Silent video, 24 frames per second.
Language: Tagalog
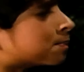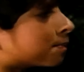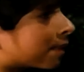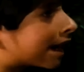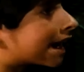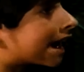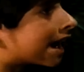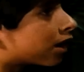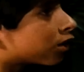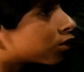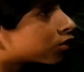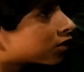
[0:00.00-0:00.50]

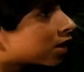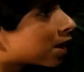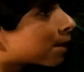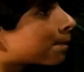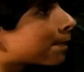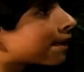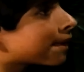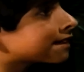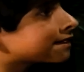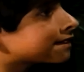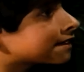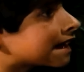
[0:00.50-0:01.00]
Para
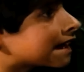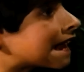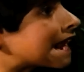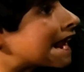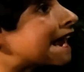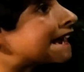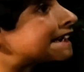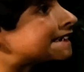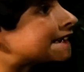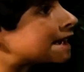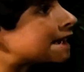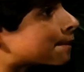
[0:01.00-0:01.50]
sabihin ko
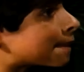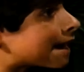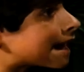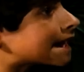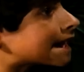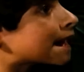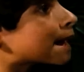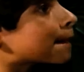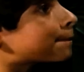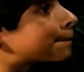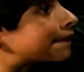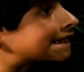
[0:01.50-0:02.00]
sa'yo, nung
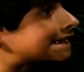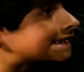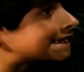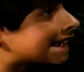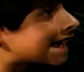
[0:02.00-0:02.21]
isang linggo